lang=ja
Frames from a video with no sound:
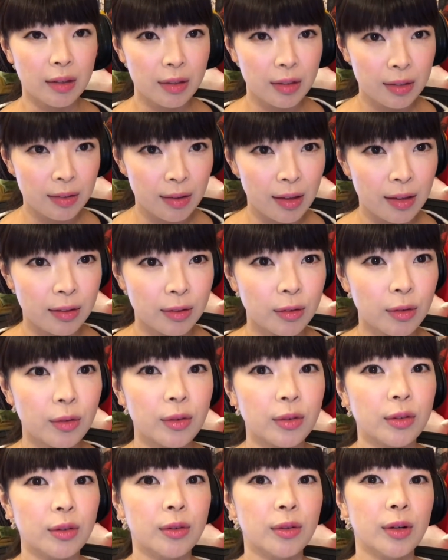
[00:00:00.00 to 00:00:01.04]
以前
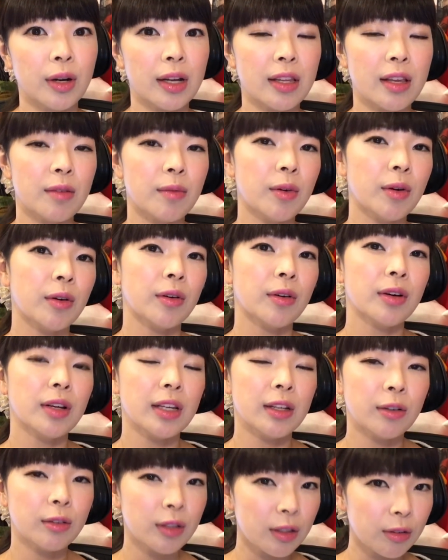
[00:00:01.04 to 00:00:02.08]
の動画でも
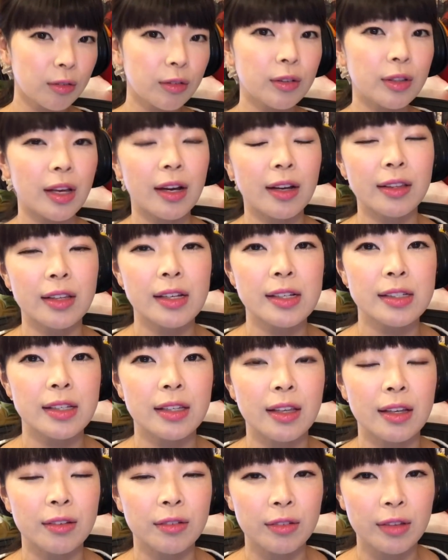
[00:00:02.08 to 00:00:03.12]
いろんなところで話し
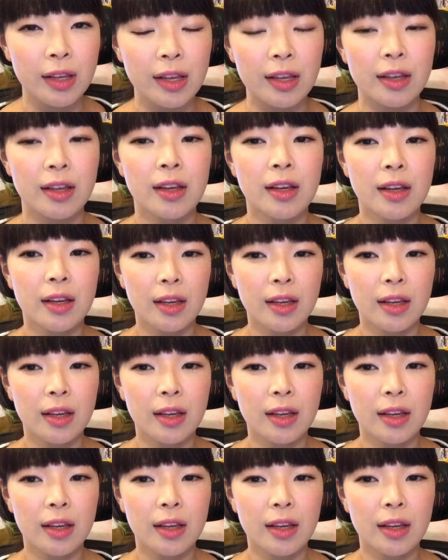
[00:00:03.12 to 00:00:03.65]
てたで、